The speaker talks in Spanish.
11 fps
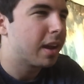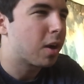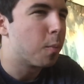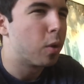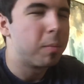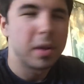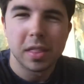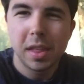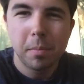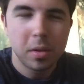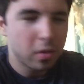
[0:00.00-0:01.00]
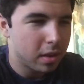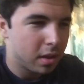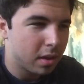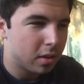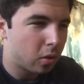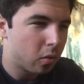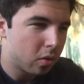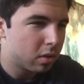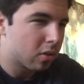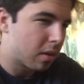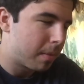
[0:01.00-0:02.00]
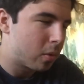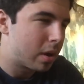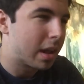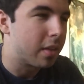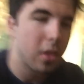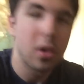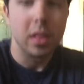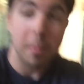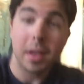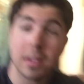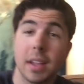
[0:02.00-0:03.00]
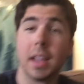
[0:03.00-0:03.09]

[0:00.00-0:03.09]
como el principio de todo lo que va a durar la canción y demás.